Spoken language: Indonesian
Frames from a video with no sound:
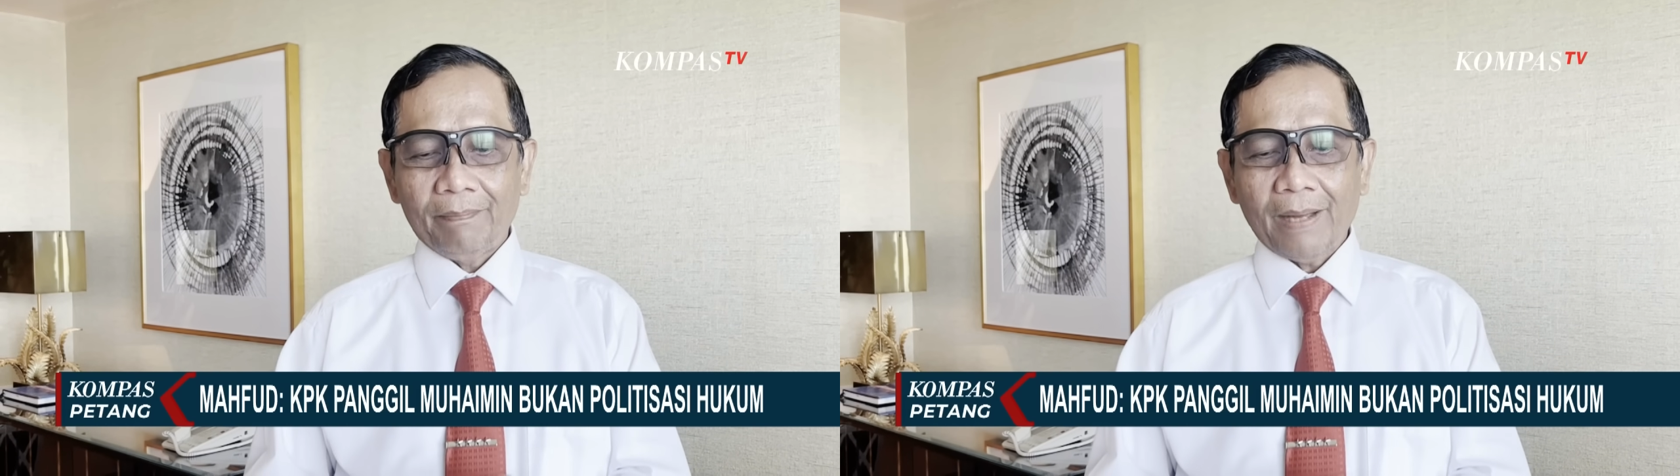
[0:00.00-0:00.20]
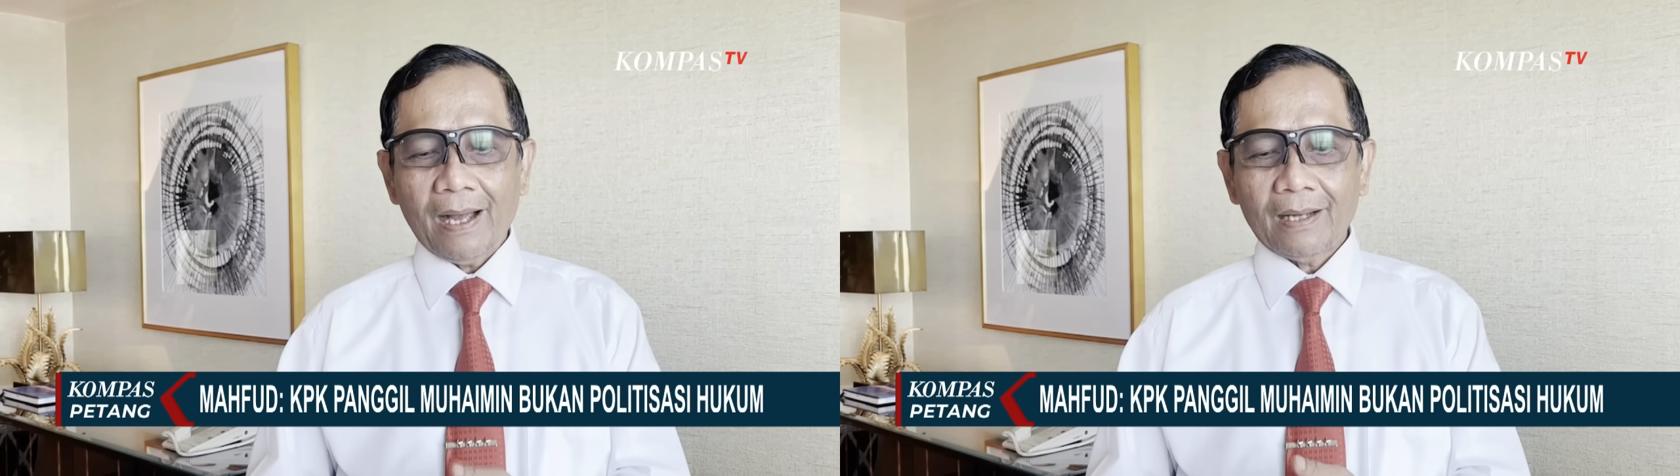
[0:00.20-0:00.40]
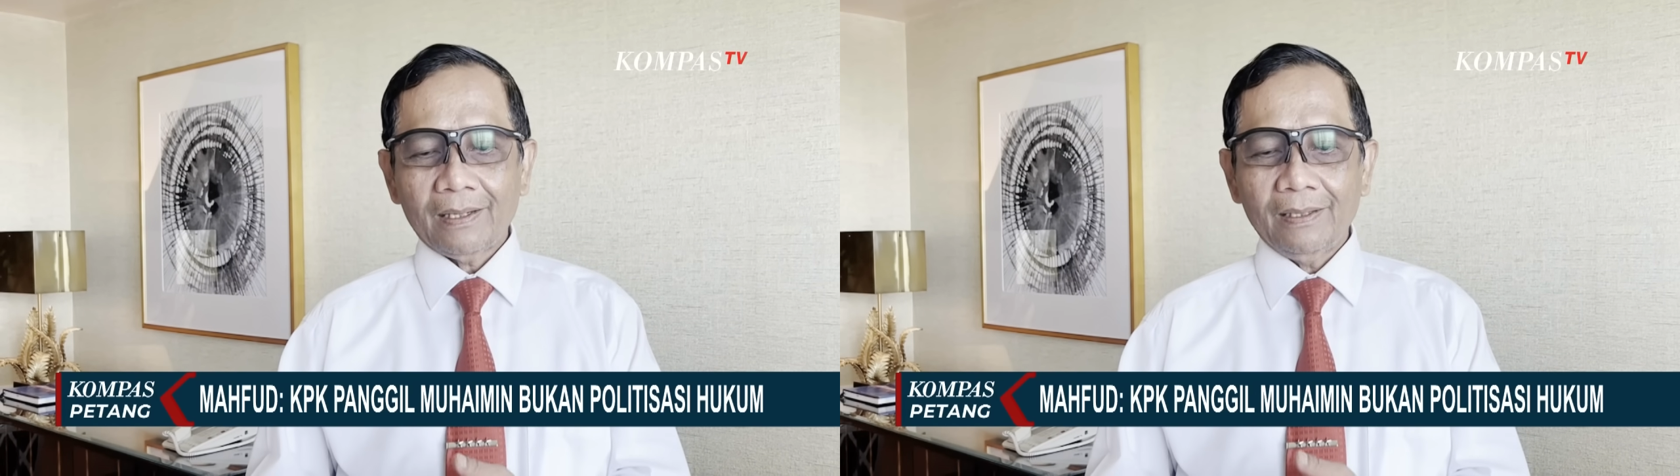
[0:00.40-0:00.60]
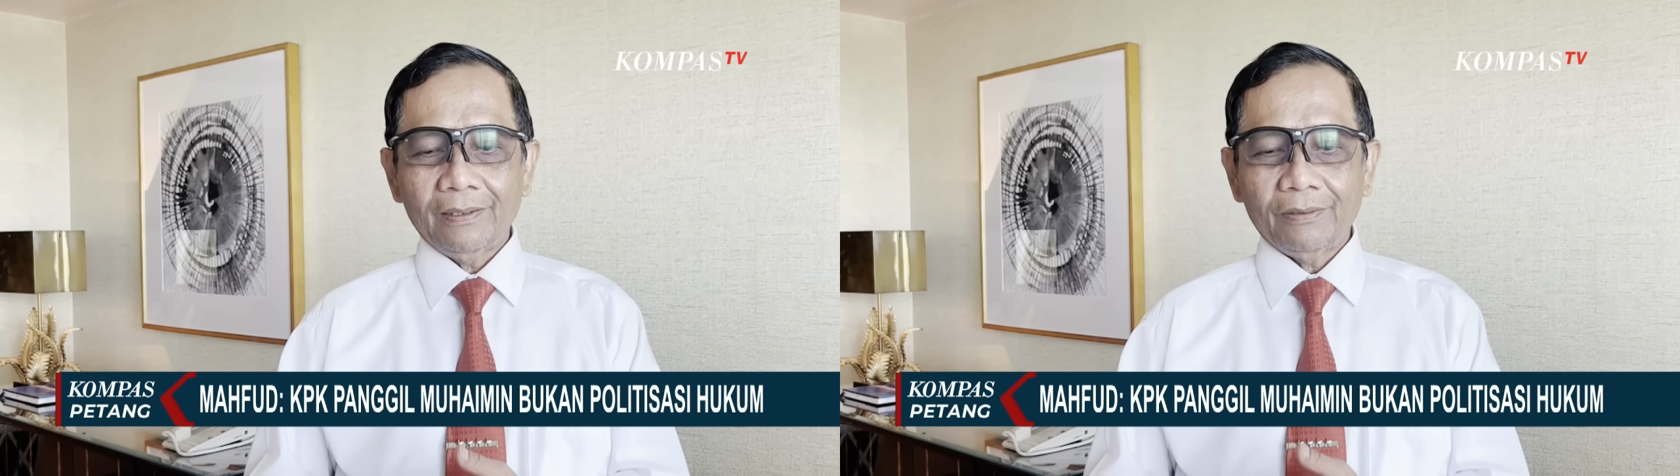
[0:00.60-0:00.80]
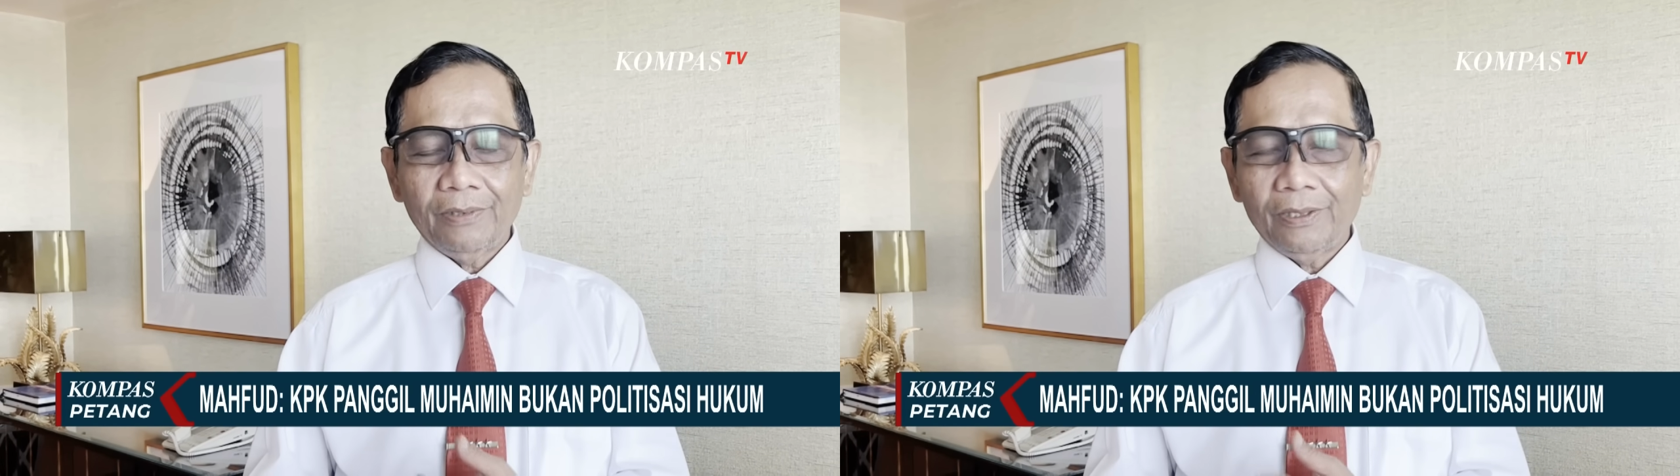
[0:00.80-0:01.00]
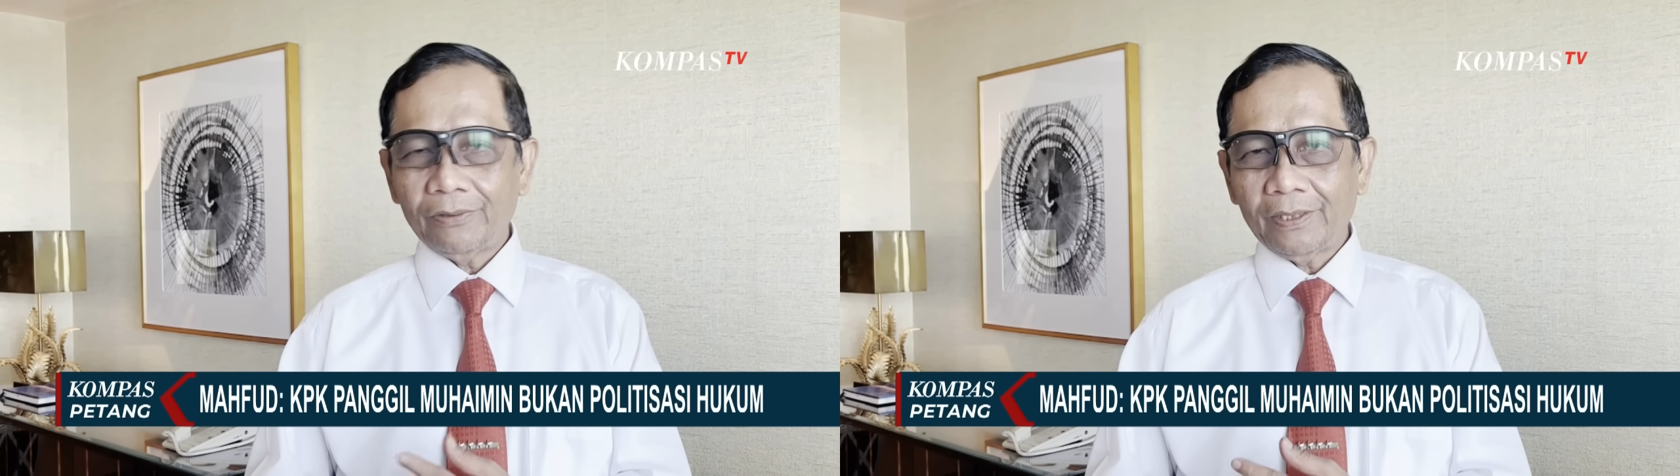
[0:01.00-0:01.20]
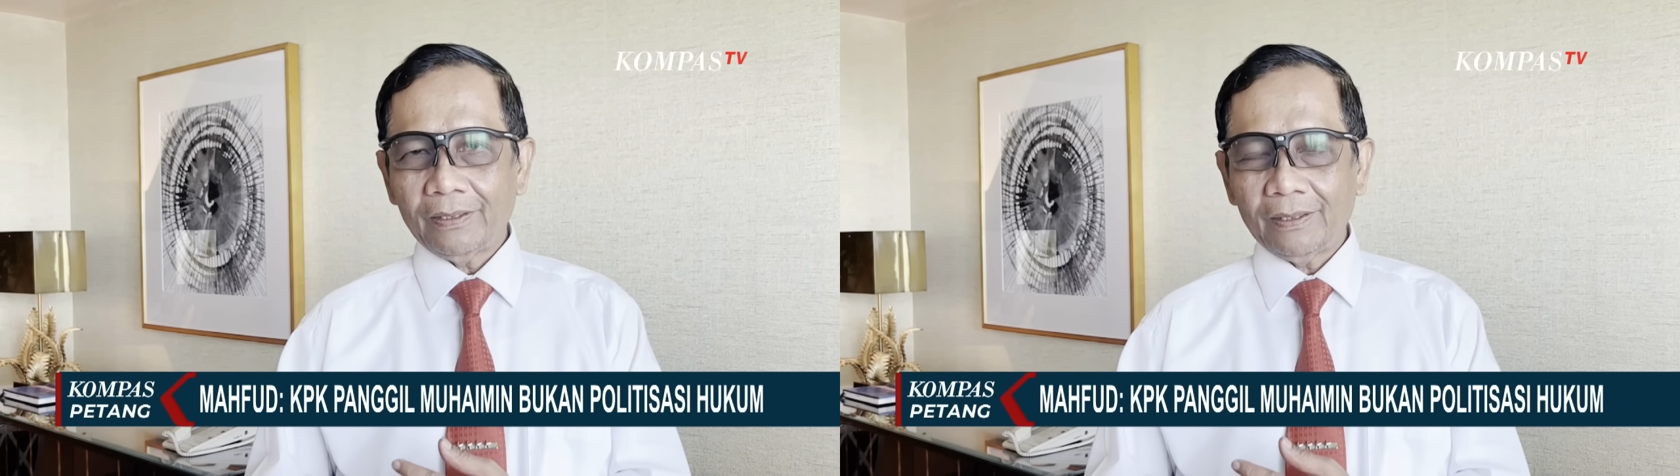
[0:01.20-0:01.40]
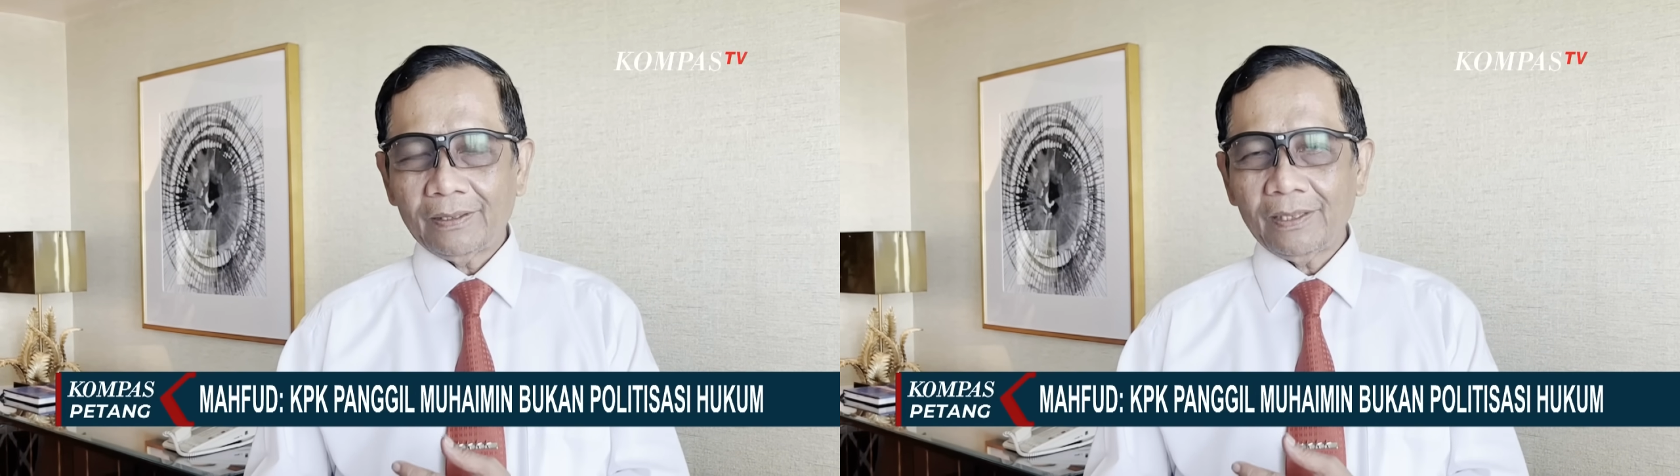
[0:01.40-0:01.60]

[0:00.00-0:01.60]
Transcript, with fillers: Pak Akil itu di UTT,